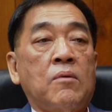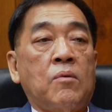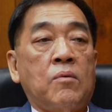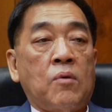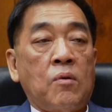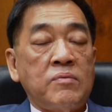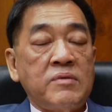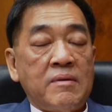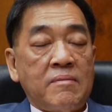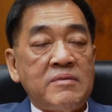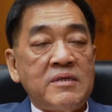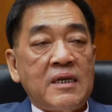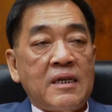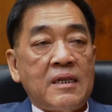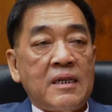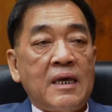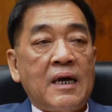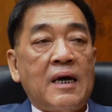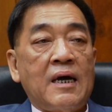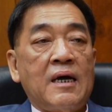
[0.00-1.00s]
คุณเกษมสิท
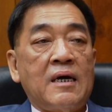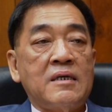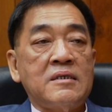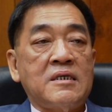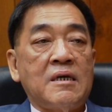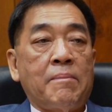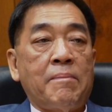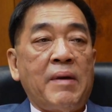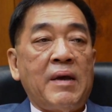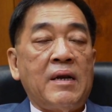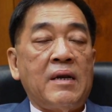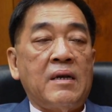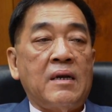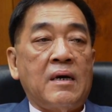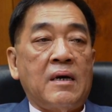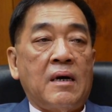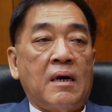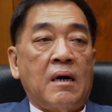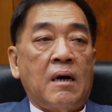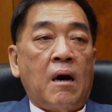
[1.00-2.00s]
ธิ์เนี่ยจะเป็น
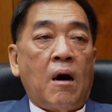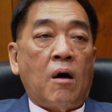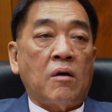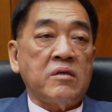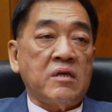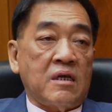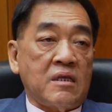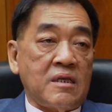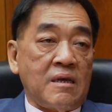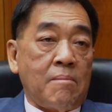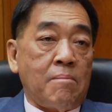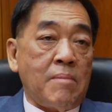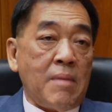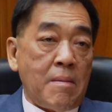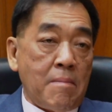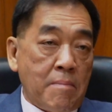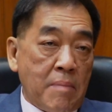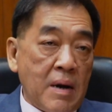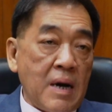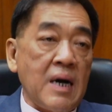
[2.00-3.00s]
alternative
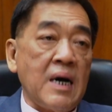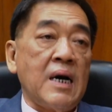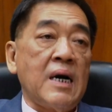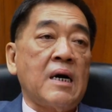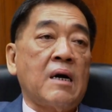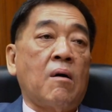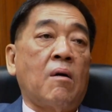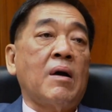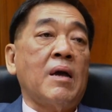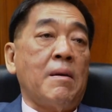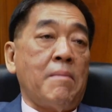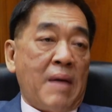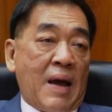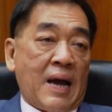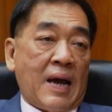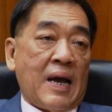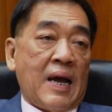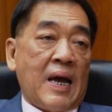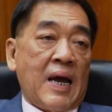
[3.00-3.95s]
member ของ a b e c